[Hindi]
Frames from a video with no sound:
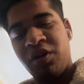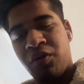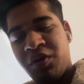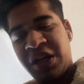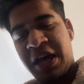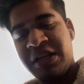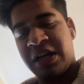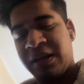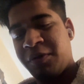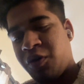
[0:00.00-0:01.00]
हो जाएंगे जहां
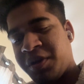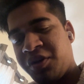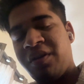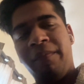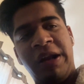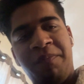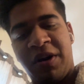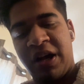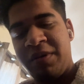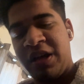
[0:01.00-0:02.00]
तक मेरे को पता है क्योंकि मैंने
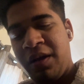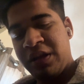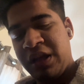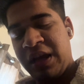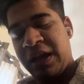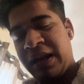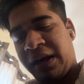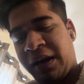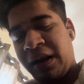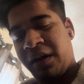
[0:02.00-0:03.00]
पढ़ा भी है ये
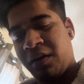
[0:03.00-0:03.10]
इलेक्ट्रिक